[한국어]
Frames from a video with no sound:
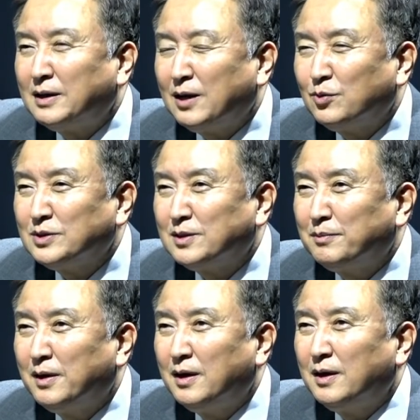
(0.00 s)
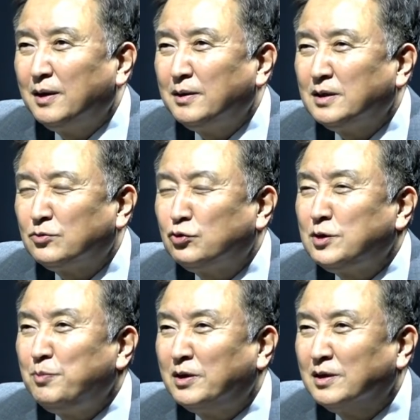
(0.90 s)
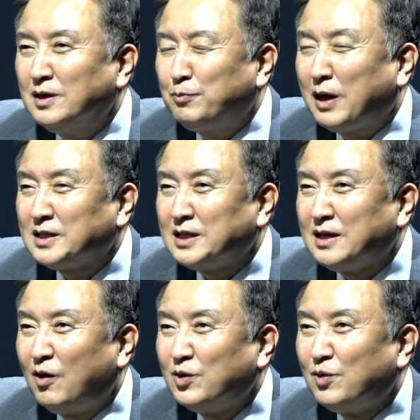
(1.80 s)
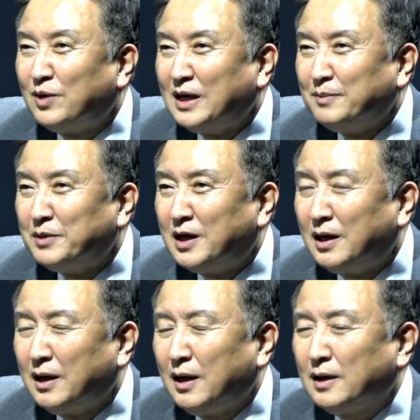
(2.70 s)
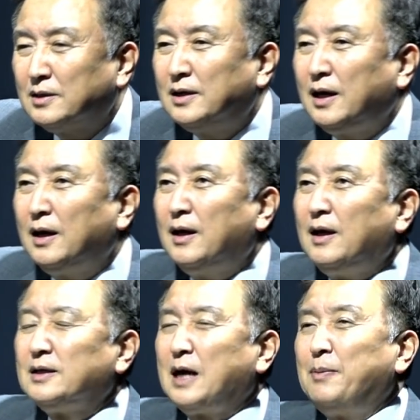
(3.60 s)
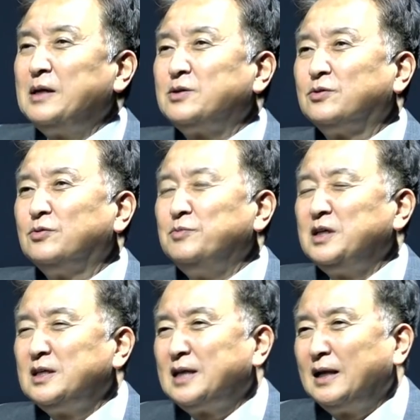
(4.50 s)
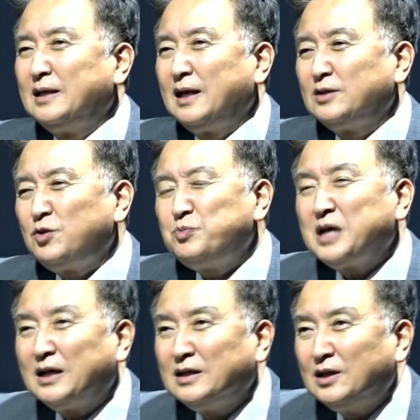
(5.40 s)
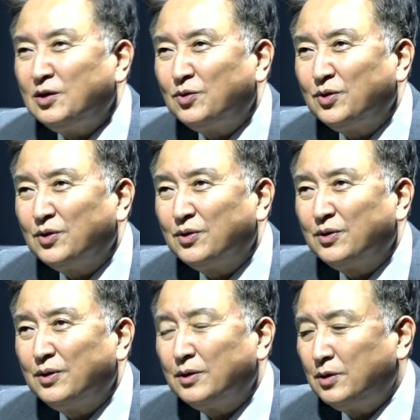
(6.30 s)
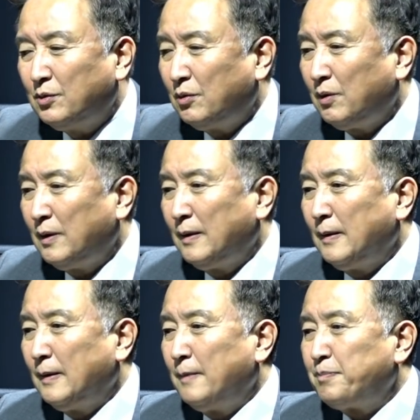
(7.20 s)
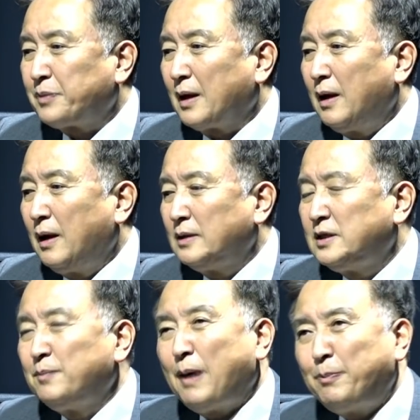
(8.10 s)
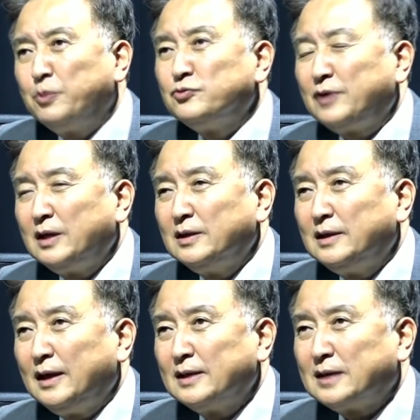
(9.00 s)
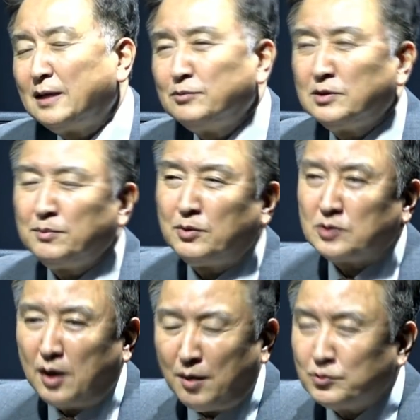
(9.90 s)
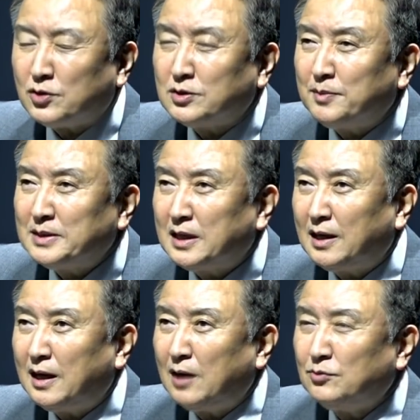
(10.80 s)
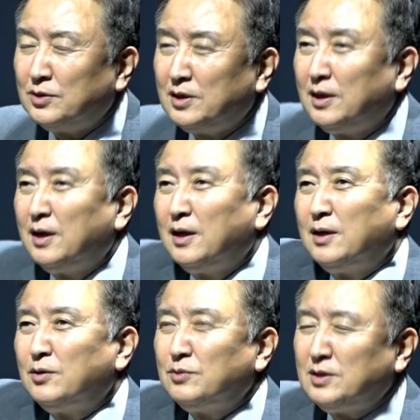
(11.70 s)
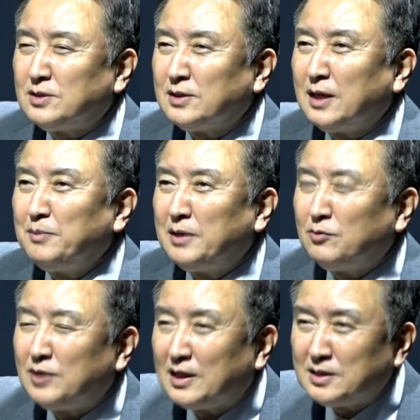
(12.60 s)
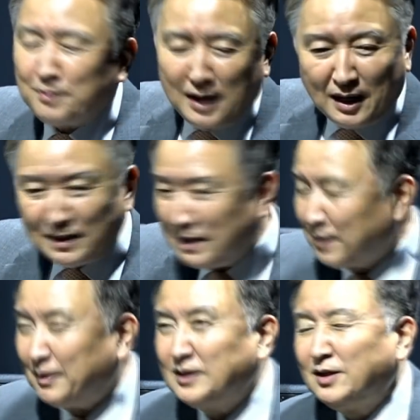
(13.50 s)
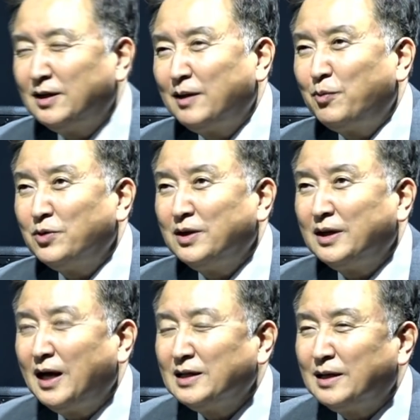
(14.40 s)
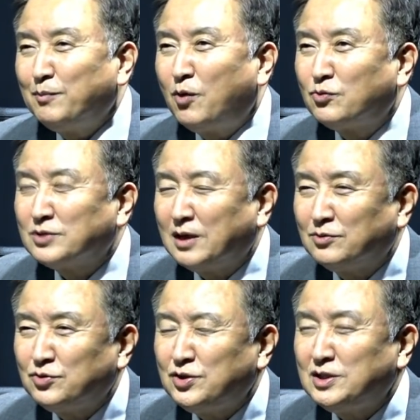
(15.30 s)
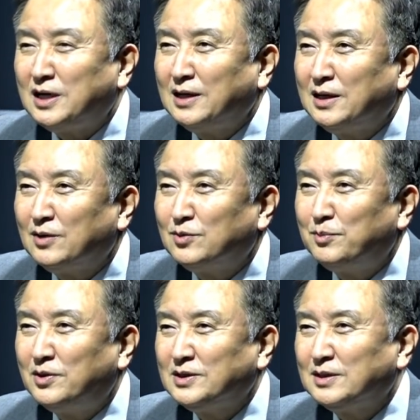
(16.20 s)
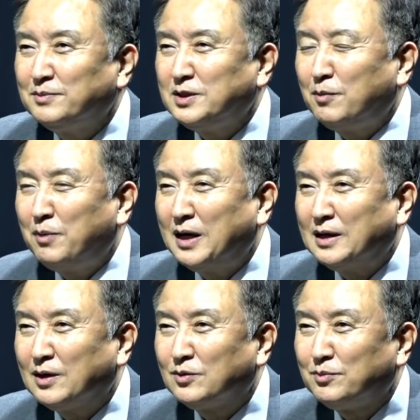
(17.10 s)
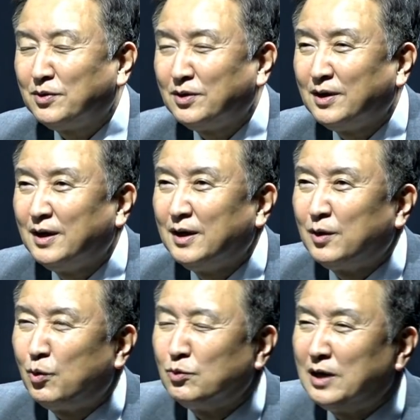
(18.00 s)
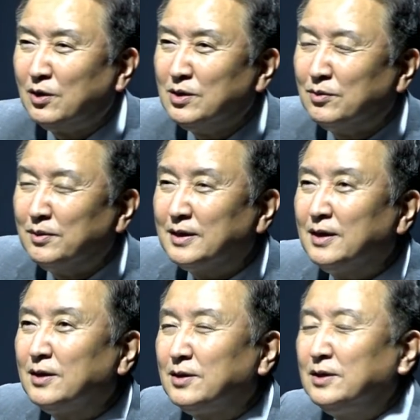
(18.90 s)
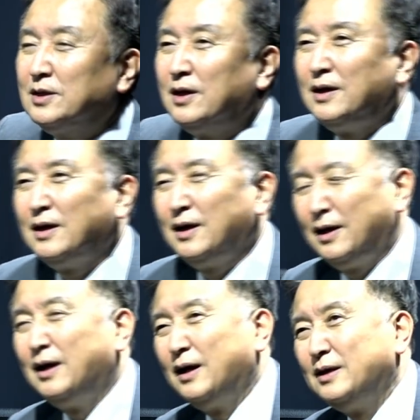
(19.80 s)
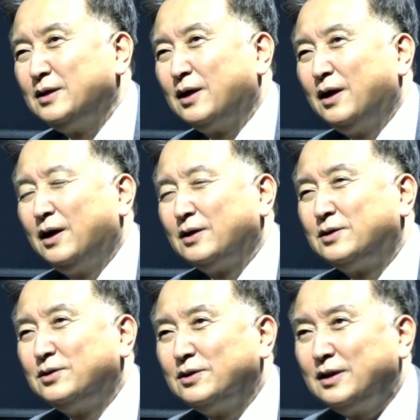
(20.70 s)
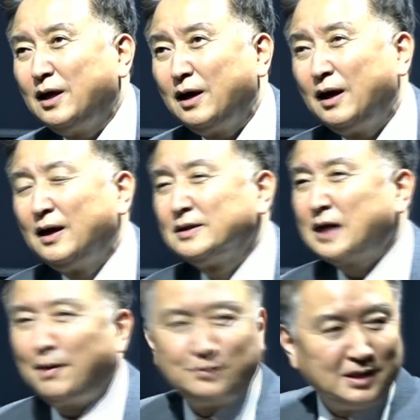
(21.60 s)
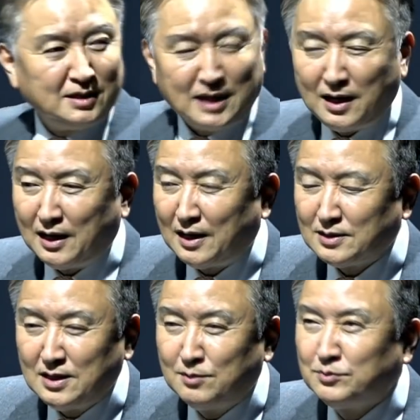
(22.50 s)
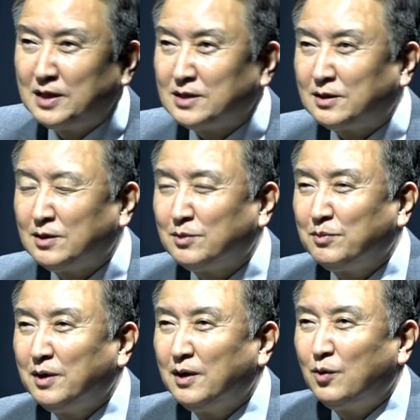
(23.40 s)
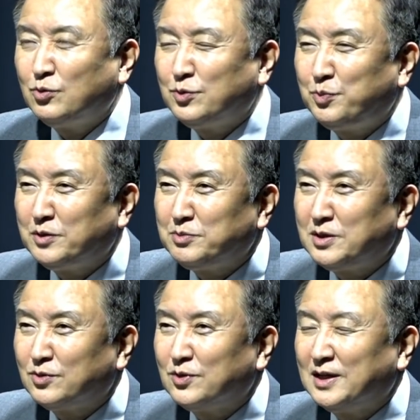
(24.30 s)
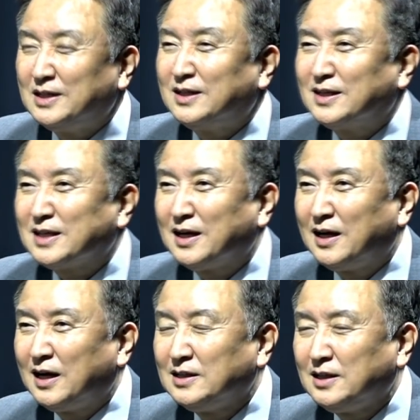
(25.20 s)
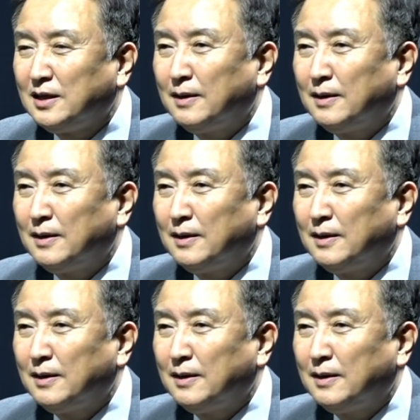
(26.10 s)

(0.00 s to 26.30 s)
해도 지금 수십 명 입당시키기 어려운 거 아닙니까? 아. 그게 자발적으로 움직이지 않는 한 쉽지 않은 일이고요. 네. 그리고 지금 바빠 죽겠는데 사람들은 뭐 전부 정치만 생각하고 우리 우리 네. 선생님이나 우리 같이 맨날 이것만 들여다보고 있는 게 아니라 네, 먹고 그 살고 취직 안 되고 뭐 지금 시험 봐야 되고 뭐 아, 코로나 걸리고 난리, 네, 장사하는 네, 분들도 네. 난리고요. 그런데 잠시 생각해서 이놈 자식들 좀 홍준표 좀 찍어줘야지 그렇게 생각하지